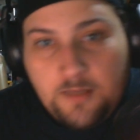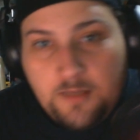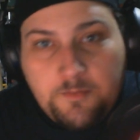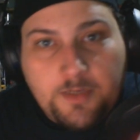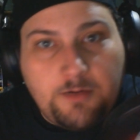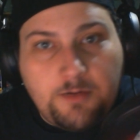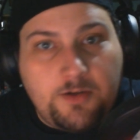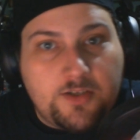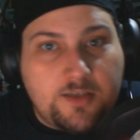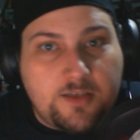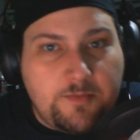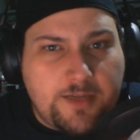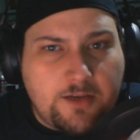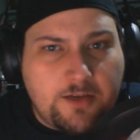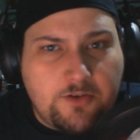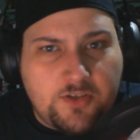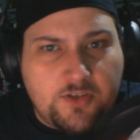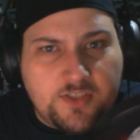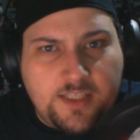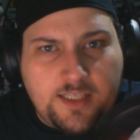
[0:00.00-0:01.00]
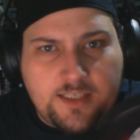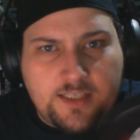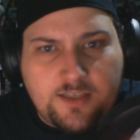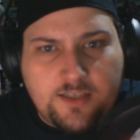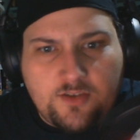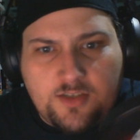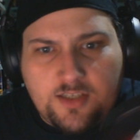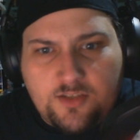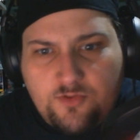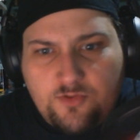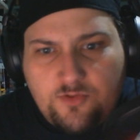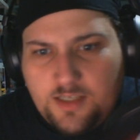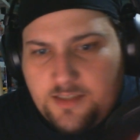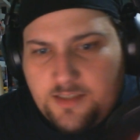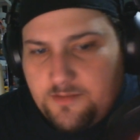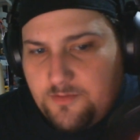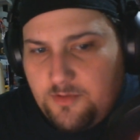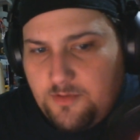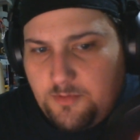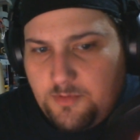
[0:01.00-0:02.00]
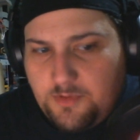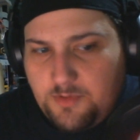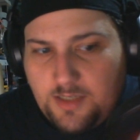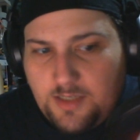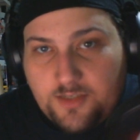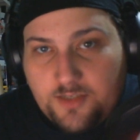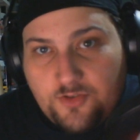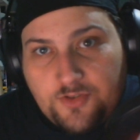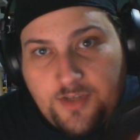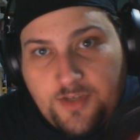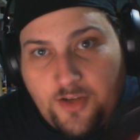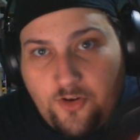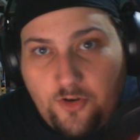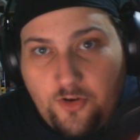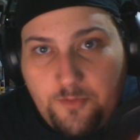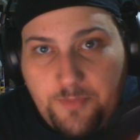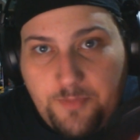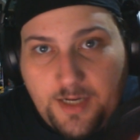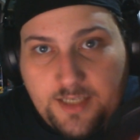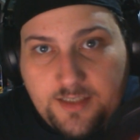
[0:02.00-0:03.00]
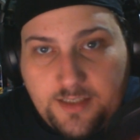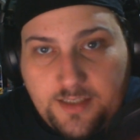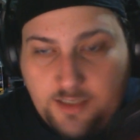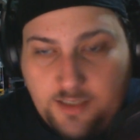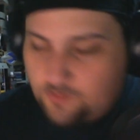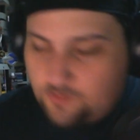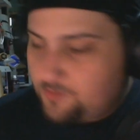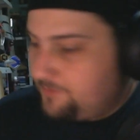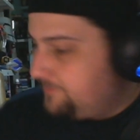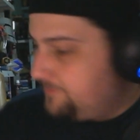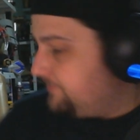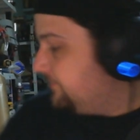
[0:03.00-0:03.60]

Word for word: Pero bueno, siempre hay curiosidades y cosas chulas como las que os traigo hoy para enseñaros.